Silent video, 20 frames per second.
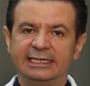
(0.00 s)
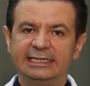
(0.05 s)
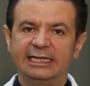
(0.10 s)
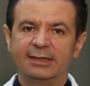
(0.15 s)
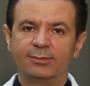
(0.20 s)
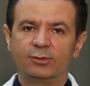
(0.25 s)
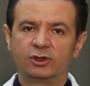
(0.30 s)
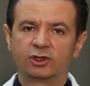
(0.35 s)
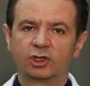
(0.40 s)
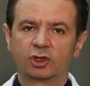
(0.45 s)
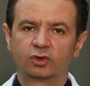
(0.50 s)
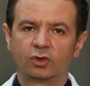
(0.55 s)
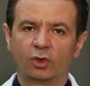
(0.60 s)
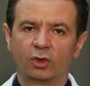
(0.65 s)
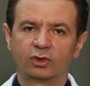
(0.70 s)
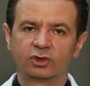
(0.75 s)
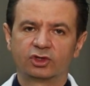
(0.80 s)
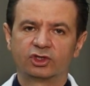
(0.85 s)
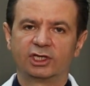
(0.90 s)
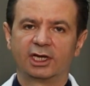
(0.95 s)

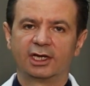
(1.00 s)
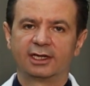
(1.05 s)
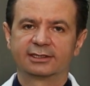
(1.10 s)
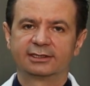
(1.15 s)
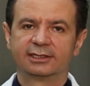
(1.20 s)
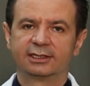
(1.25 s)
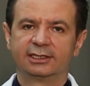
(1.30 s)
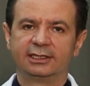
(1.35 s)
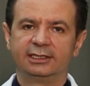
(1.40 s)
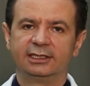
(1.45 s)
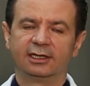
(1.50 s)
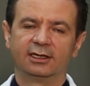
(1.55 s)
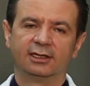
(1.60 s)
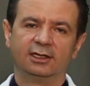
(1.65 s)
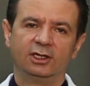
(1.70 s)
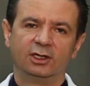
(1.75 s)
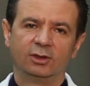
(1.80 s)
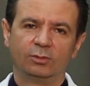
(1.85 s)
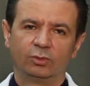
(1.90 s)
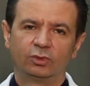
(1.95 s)
nebulizatör cihazlarıyla